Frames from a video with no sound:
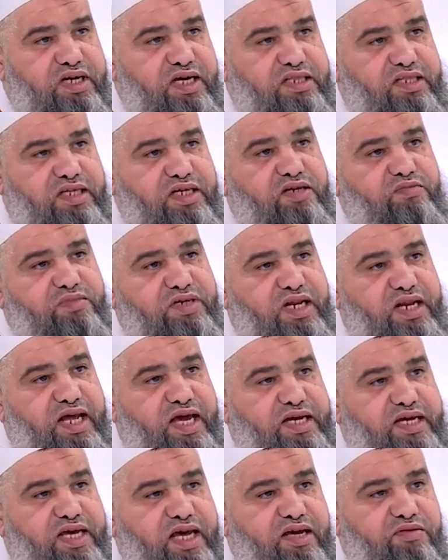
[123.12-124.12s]
الكثير من
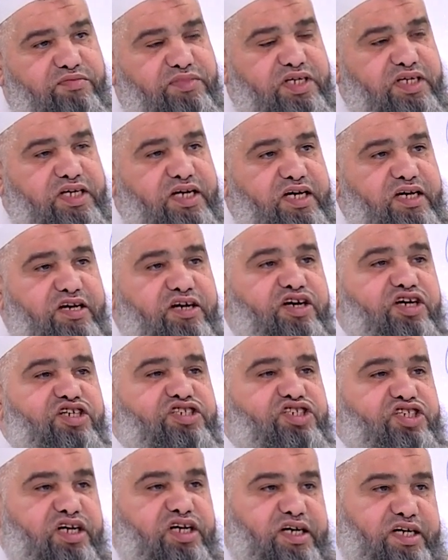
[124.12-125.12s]
الأحكام
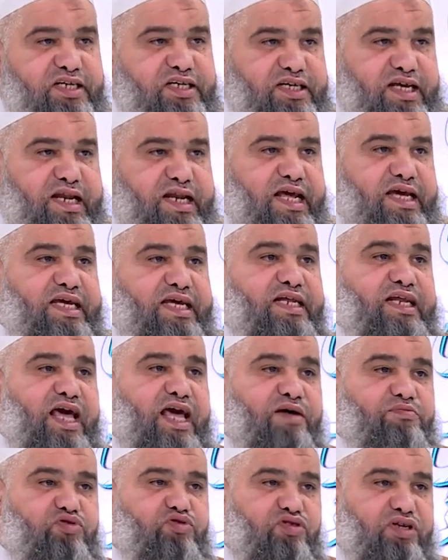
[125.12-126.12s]
الشرعية لكن
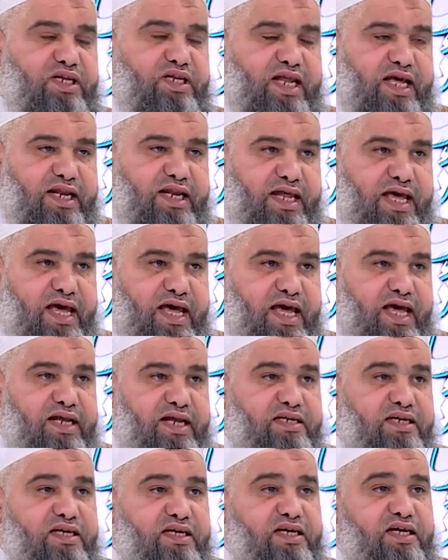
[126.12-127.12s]
الحمد لله
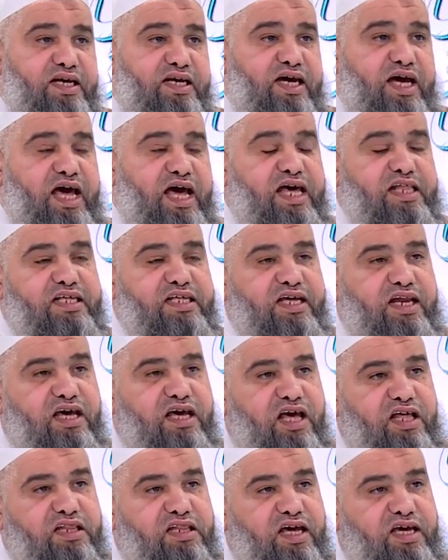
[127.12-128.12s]
الآن هذه
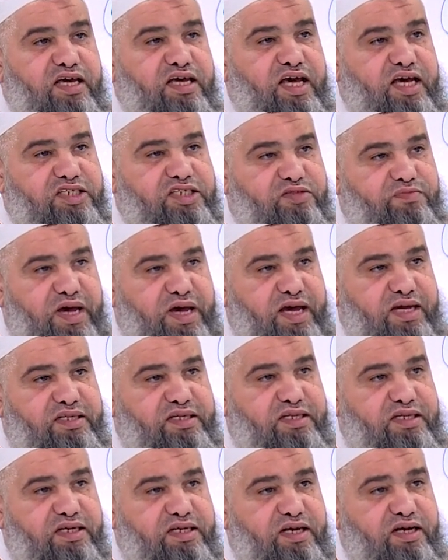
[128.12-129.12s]
القضايا أصبحت
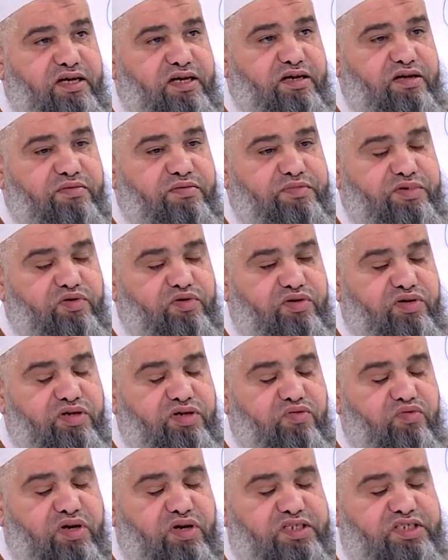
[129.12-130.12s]

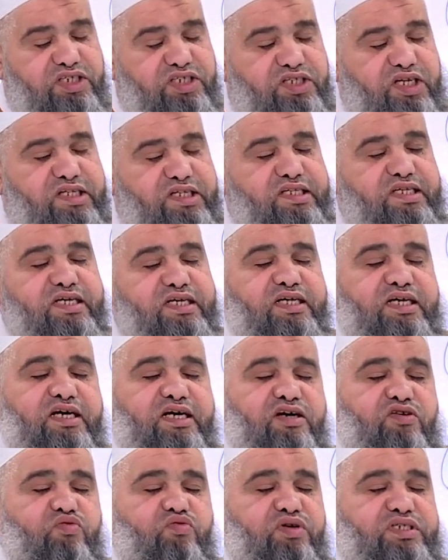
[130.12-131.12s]
بواسطة
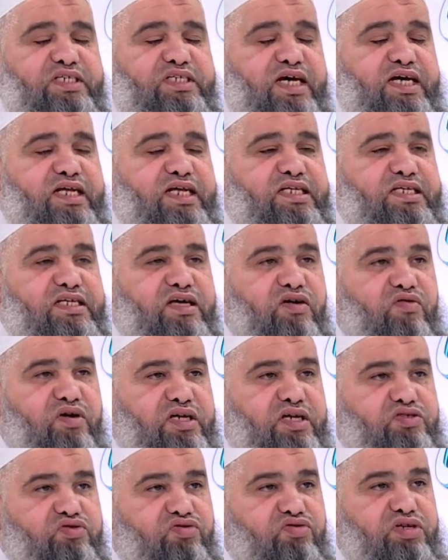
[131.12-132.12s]
وسائل
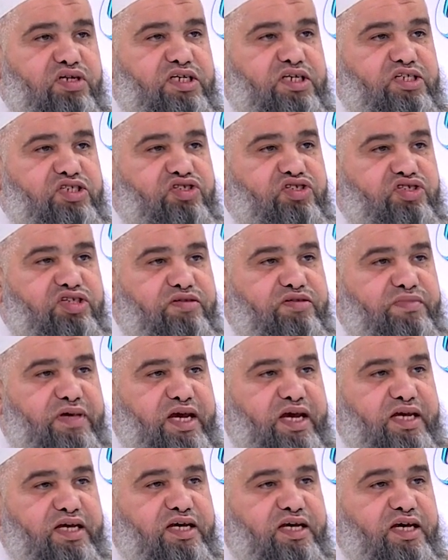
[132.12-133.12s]
التواصل
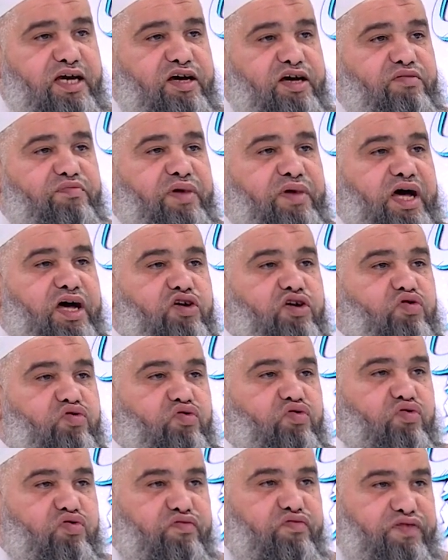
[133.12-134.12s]
الاجتماعي
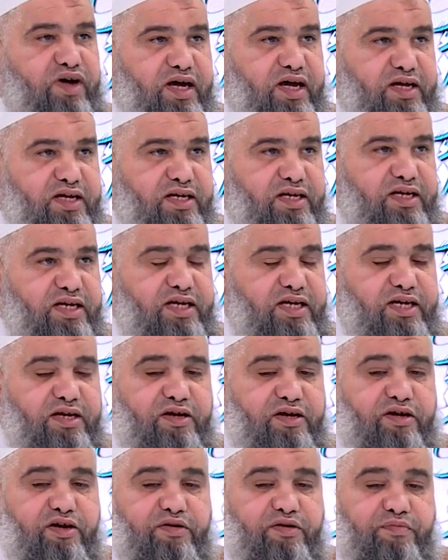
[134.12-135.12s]
معروفة نعم.
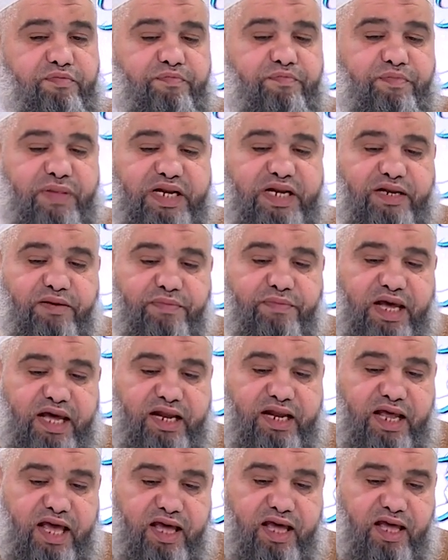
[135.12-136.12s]
من
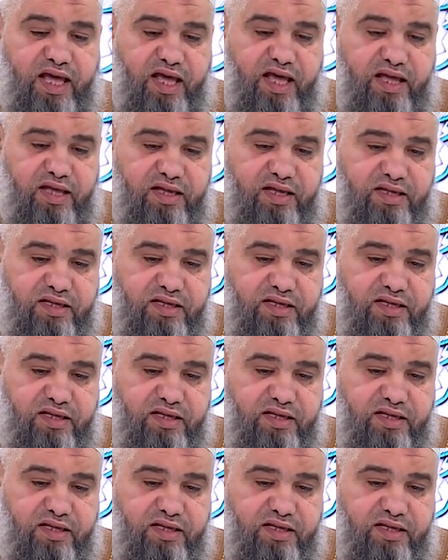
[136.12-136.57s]
بالغ